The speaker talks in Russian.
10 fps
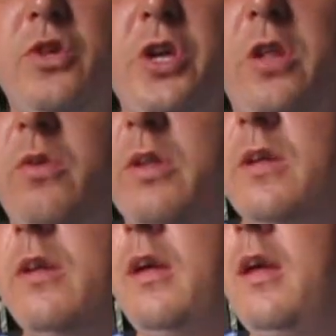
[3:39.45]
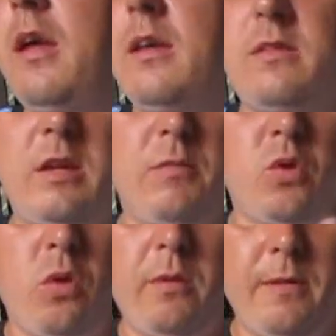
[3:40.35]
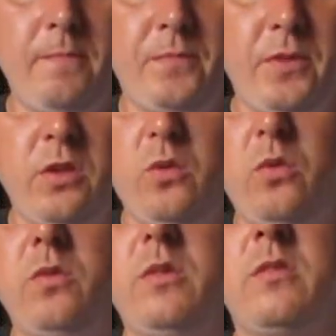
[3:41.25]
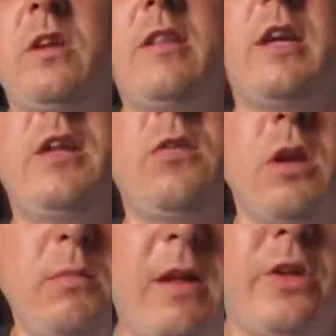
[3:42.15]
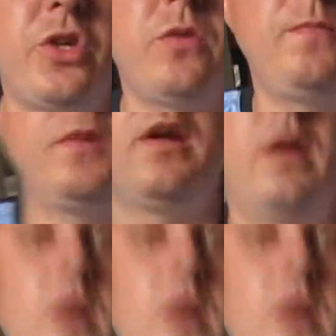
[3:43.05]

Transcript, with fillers: дождь идет, сидим дома, но ну, завтра иду на рыбалочку,